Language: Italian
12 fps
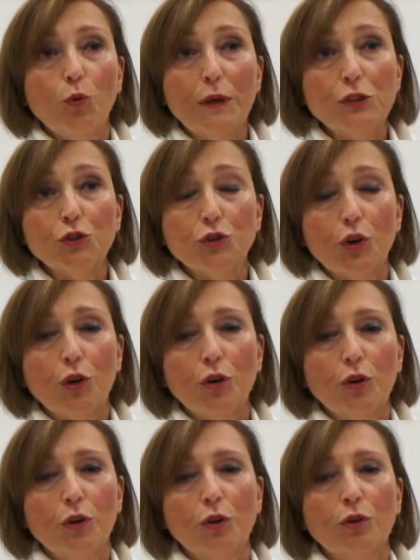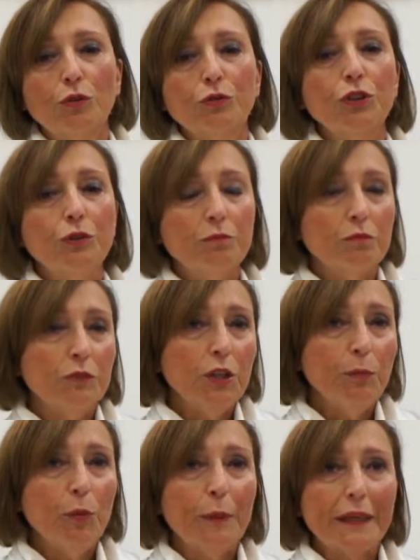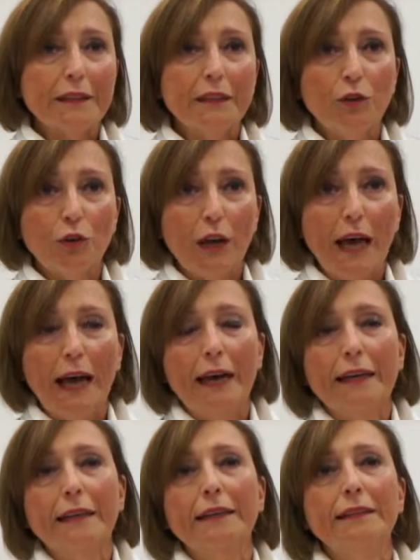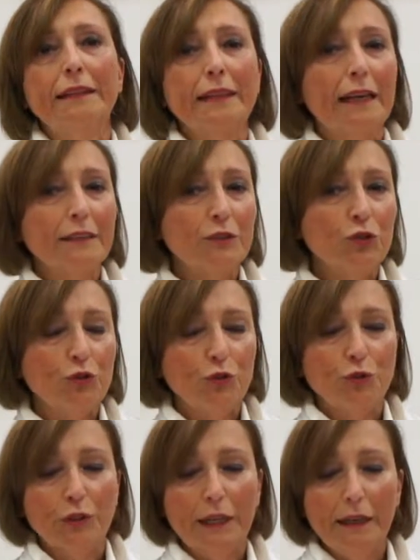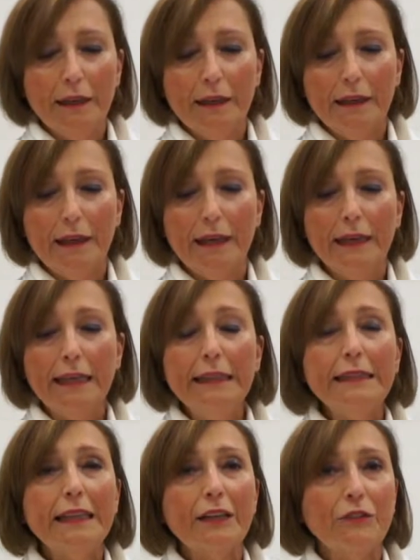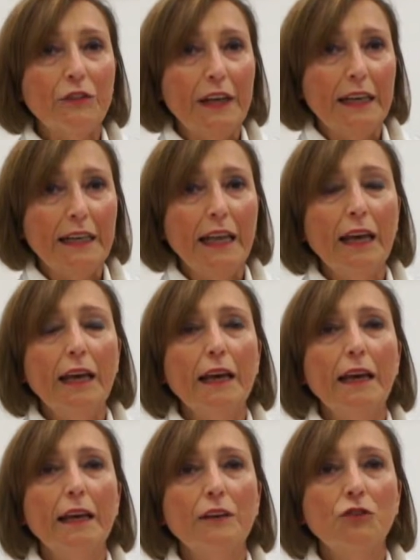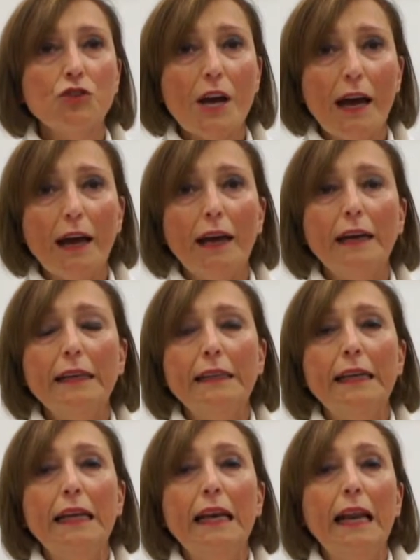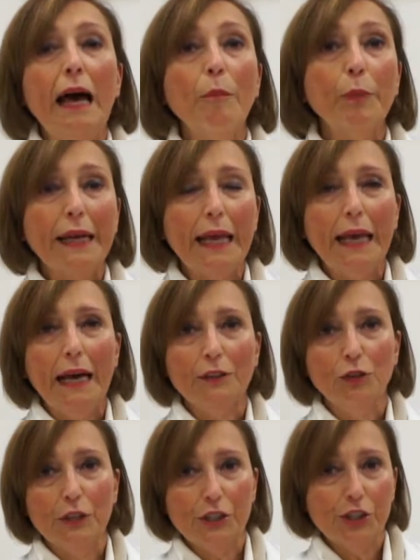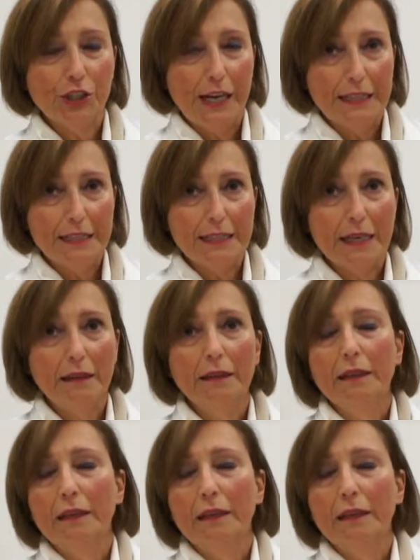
Questo oh, tipo particolare di relazione interviene eh, già nella preadolescenza.